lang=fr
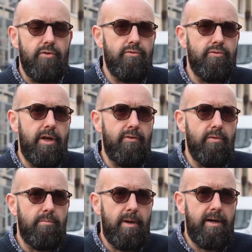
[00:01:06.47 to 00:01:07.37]
Nous
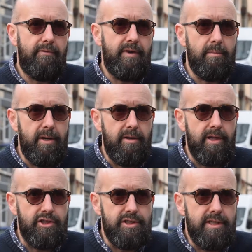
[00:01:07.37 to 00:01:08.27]
n'avons pas fait appel à
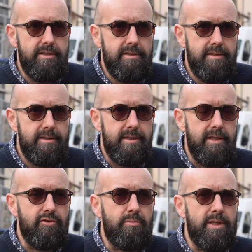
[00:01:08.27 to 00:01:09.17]
un architecte, c'est
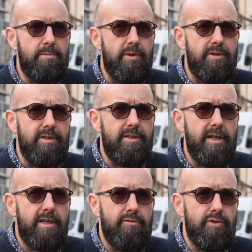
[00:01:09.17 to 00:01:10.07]
l'entreprise
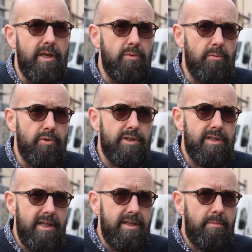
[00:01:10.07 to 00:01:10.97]
Portalinia qui nous avait
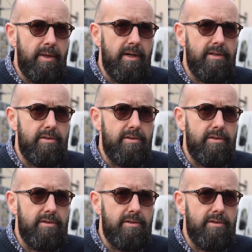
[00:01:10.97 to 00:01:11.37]
proposé dès le départ